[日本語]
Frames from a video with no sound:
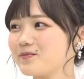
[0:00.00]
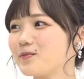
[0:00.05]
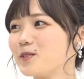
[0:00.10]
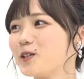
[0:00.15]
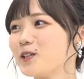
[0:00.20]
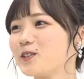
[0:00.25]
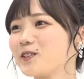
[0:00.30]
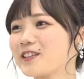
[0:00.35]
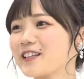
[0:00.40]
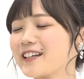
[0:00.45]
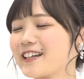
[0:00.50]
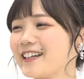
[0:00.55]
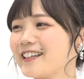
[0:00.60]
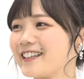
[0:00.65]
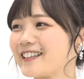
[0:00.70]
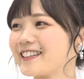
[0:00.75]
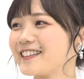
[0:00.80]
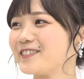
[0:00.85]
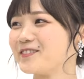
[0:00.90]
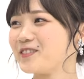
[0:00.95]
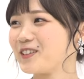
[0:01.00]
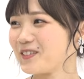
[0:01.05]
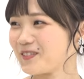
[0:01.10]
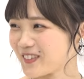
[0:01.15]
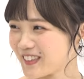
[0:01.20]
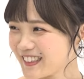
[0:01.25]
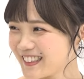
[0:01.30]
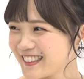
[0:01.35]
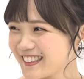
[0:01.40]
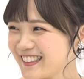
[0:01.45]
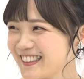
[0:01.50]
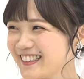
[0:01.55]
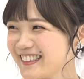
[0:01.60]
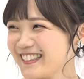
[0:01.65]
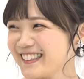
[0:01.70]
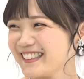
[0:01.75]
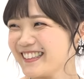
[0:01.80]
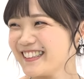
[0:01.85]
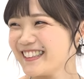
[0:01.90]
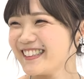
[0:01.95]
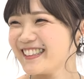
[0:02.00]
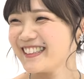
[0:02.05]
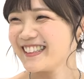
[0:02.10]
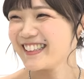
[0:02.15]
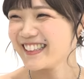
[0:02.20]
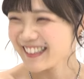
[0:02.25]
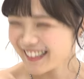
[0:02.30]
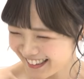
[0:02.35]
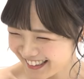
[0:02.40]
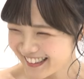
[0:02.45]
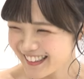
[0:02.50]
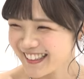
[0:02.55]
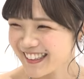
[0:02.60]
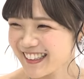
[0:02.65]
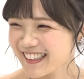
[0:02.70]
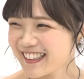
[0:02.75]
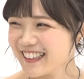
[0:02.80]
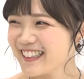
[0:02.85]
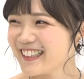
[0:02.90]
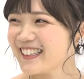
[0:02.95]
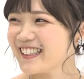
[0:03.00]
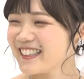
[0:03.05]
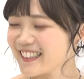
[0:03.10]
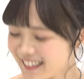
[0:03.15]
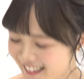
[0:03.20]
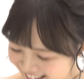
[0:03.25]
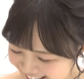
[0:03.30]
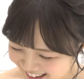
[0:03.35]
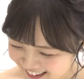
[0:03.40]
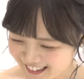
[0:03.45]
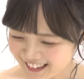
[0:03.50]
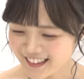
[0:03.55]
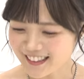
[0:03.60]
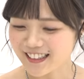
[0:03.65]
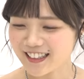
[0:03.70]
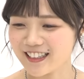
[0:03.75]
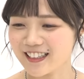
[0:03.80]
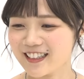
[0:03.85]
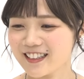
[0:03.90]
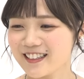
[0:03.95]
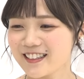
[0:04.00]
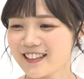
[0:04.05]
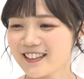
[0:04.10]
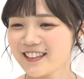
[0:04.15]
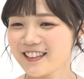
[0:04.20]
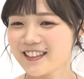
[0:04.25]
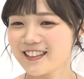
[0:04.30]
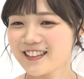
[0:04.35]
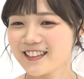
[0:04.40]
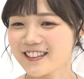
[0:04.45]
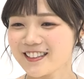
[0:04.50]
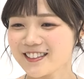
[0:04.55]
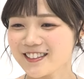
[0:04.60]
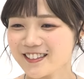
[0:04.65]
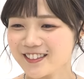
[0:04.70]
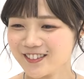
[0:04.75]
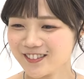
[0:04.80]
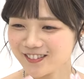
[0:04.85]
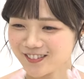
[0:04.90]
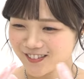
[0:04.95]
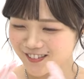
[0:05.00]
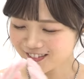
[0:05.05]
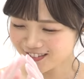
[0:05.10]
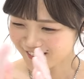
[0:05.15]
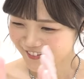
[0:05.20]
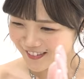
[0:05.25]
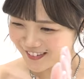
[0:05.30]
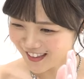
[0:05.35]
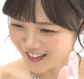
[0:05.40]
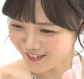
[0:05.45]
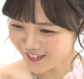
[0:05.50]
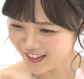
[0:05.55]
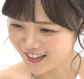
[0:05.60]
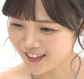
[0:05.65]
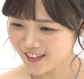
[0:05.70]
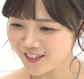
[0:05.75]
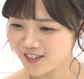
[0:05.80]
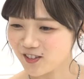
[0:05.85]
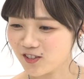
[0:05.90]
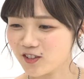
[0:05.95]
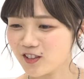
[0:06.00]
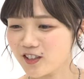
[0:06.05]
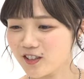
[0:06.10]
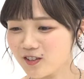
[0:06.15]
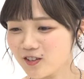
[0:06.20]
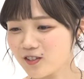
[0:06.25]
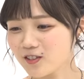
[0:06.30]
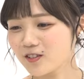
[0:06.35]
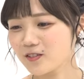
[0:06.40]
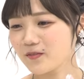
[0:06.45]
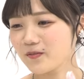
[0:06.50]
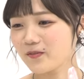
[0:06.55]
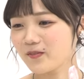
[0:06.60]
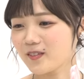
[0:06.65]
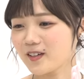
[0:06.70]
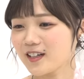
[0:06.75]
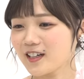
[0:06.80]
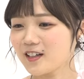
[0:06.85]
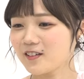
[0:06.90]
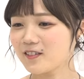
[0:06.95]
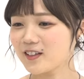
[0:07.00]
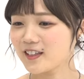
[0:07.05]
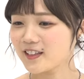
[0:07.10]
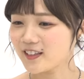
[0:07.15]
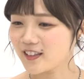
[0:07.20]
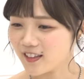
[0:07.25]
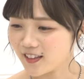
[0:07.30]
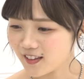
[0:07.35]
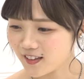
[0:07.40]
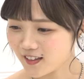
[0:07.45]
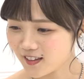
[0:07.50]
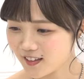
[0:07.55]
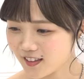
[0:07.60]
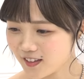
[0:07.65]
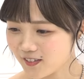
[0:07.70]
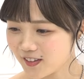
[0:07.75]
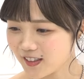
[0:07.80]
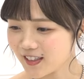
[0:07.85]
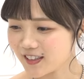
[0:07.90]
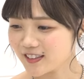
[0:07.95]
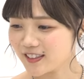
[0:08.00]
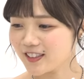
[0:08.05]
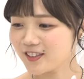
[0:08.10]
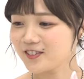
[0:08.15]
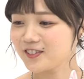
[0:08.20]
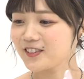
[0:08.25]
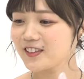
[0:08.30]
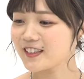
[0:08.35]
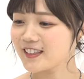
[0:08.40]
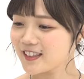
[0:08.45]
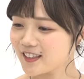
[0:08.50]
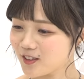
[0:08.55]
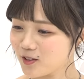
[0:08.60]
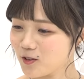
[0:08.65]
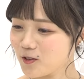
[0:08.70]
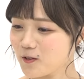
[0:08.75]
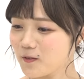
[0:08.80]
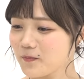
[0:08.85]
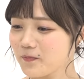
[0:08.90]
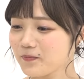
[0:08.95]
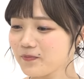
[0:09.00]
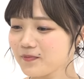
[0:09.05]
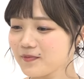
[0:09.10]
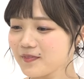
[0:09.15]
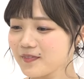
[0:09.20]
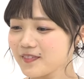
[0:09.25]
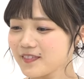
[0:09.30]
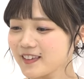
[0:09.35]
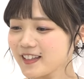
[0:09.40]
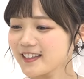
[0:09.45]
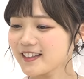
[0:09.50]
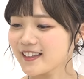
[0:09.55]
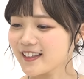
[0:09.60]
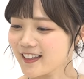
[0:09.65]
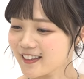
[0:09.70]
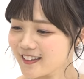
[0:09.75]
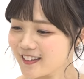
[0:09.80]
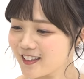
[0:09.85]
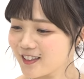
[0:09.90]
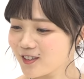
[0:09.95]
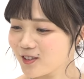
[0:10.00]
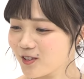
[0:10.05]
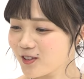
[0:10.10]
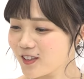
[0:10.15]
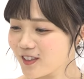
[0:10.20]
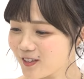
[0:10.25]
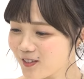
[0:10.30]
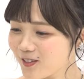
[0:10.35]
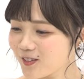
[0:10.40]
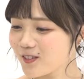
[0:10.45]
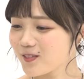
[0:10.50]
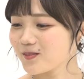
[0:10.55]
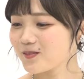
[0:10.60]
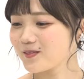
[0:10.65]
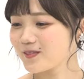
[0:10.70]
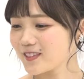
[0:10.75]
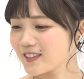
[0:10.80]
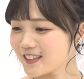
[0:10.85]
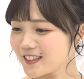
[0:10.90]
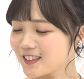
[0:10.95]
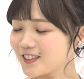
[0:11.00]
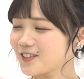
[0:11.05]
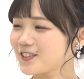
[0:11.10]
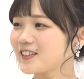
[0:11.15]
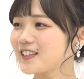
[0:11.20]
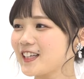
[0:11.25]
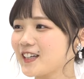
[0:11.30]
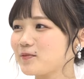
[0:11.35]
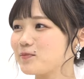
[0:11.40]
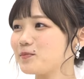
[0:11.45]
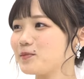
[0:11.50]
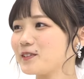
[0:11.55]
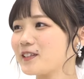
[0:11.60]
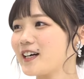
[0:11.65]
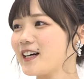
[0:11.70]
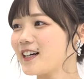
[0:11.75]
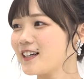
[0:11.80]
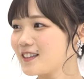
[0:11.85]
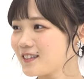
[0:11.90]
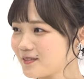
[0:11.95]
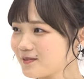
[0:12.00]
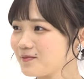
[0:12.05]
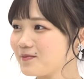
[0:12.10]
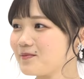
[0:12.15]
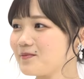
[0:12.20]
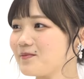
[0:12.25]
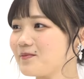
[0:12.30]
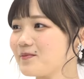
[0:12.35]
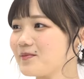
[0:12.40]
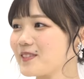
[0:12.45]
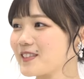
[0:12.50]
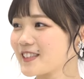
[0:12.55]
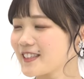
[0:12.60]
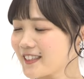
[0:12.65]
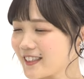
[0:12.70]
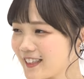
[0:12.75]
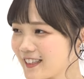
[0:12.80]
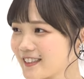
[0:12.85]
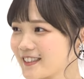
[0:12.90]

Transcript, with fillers: ポイント高いなって思います美味しそうに食べてる姿が姿がその食べてる時の可愛い可愛らしい雰囲気と戦ってる時の強いギャップが好きで